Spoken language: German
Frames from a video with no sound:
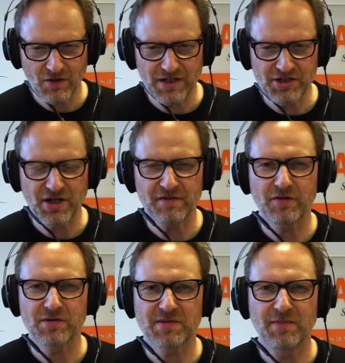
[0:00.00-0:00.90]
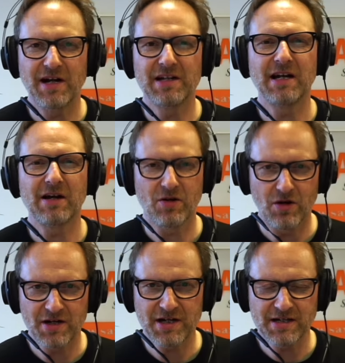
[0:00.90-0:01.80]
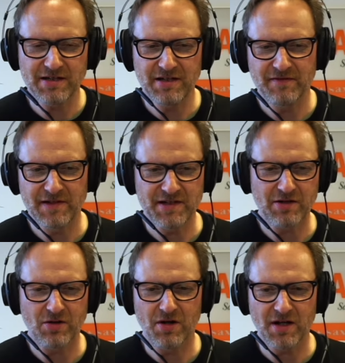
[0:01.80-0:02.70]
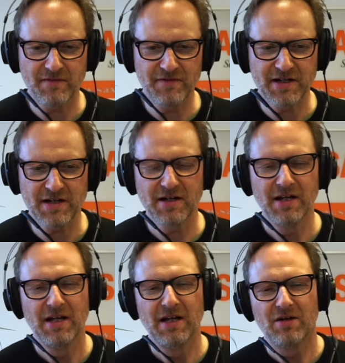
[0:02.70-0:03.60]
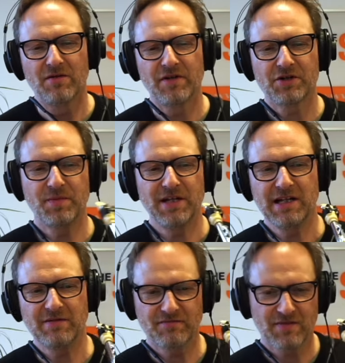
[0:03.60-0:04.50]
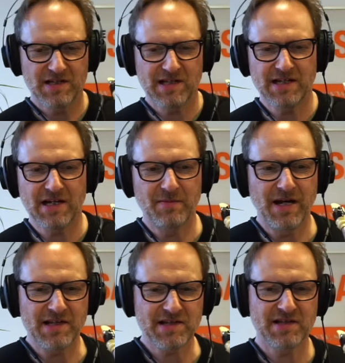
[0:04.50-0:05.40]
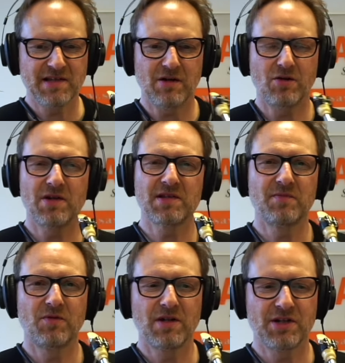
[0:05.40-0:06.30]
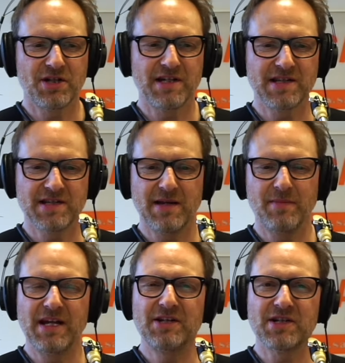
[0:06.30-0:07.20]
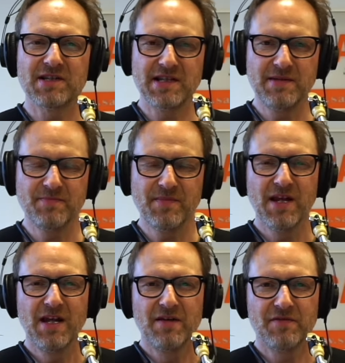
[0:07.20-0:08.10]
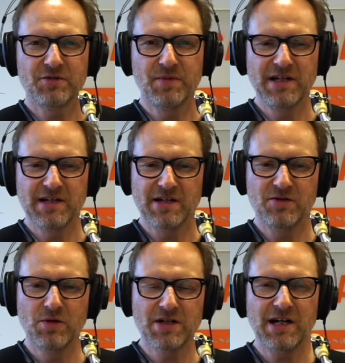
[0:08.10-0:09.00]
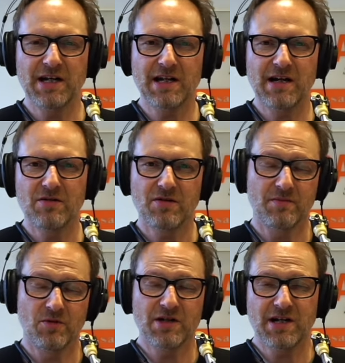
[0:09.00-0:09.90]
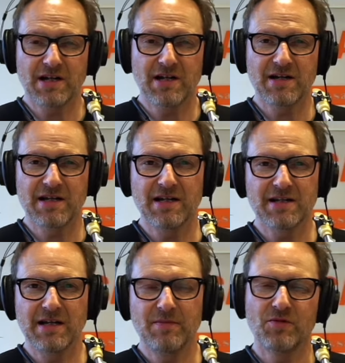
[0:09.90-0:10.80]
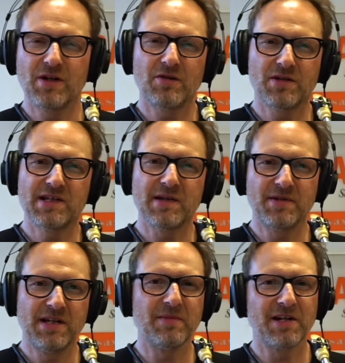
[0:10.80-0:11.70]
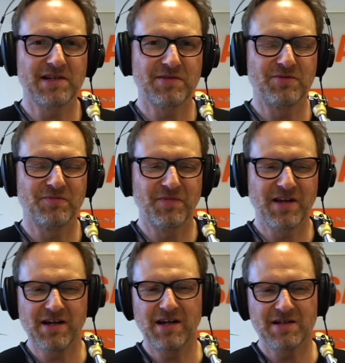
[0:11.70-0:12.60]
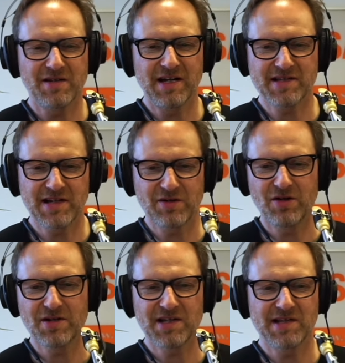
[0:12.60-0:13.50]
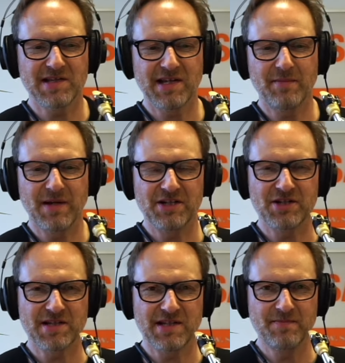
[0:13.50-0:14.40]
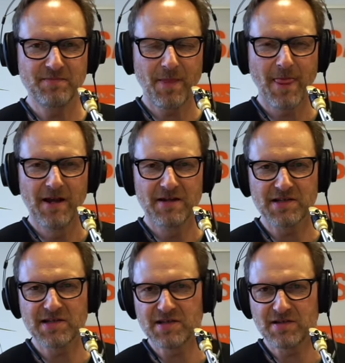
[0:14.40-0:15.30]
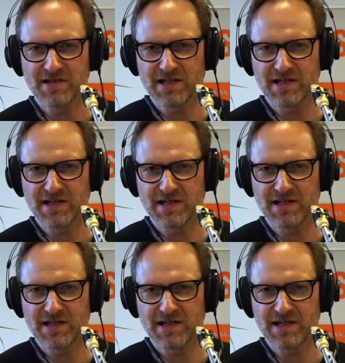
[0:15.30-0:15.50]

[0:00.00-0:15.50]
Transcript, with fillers: Und jetzt schauen wir uns mal die Akkorde an. Welche Akkorde haben wir da? Und wir spielen, ihr seht ja am ersten Akkordsymbol, da steht C Major 7. Wir spielen den Dur-Dreiklang oder Moll-Dreiklang, je nachdem, und dann noch die Septime dazu. Ja, also erster Akkord ist ein C Major 7. Das ist ein